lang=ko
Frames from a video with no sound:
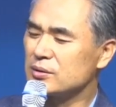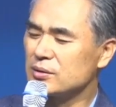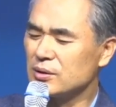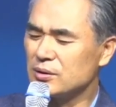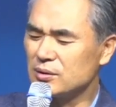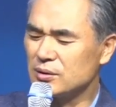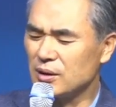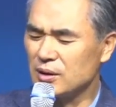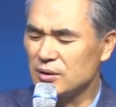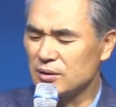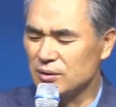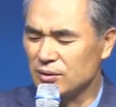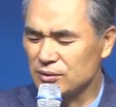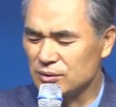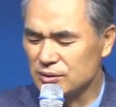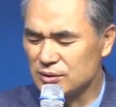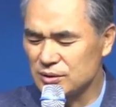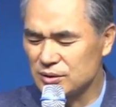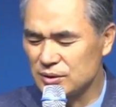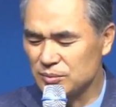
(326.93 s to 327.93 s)
때를
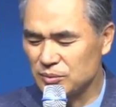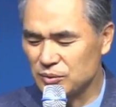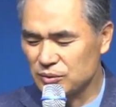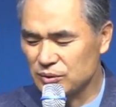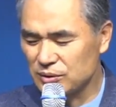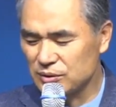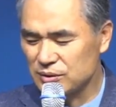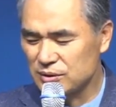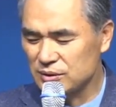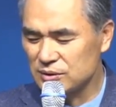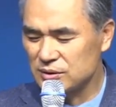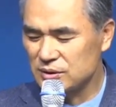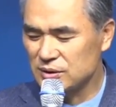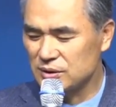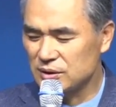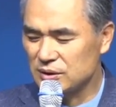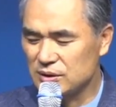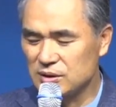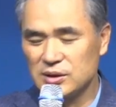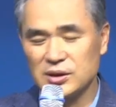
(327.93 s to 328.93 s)
얻든지 못
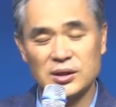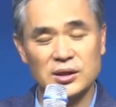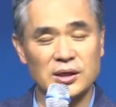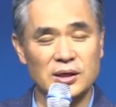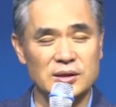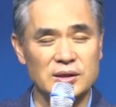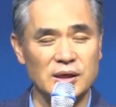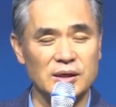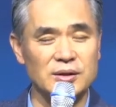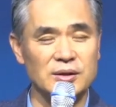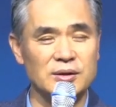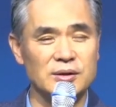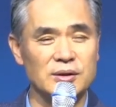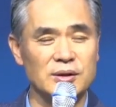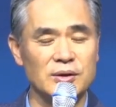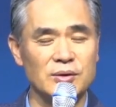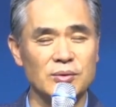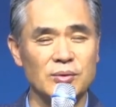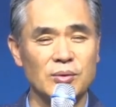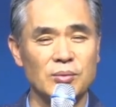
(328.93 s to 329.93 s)
얻든지 기회가 닿는
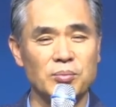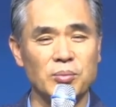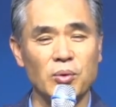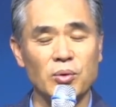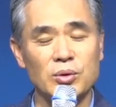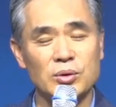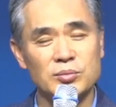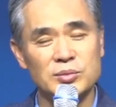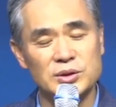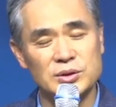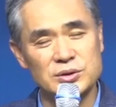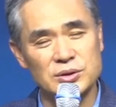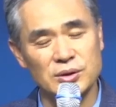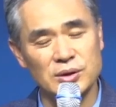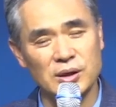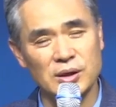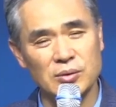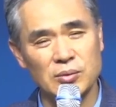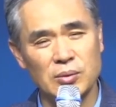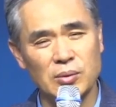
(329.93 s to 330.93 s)
대로 복음을
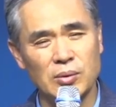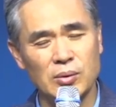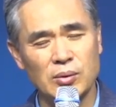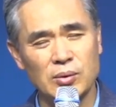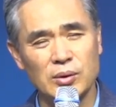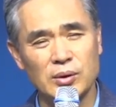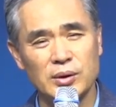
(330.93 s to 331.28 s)
전하고